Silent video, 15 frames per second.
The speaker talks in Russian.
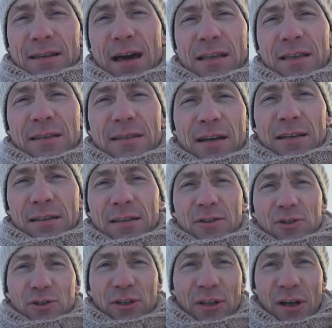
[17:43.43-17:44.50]
Тянет, тянет,
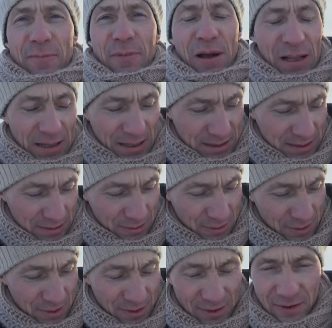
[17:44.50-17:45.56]
ведь что-то нормальное
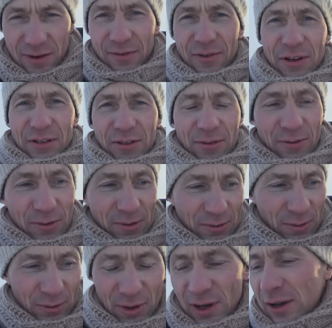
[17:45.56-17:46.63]
тяну. Вытянул.
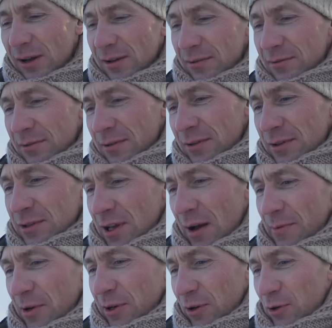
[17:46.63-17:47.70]
Ну да,
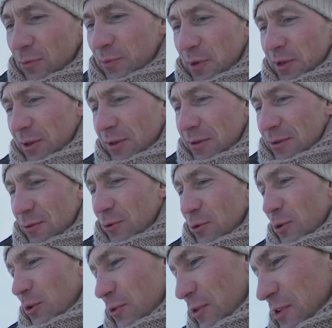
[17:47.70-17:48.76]
самый крупный
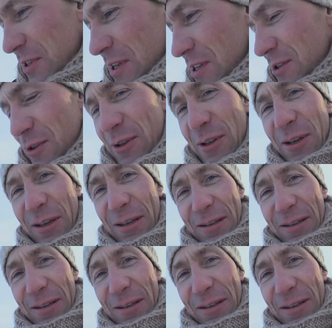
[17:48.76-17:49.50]
улов за сегодня.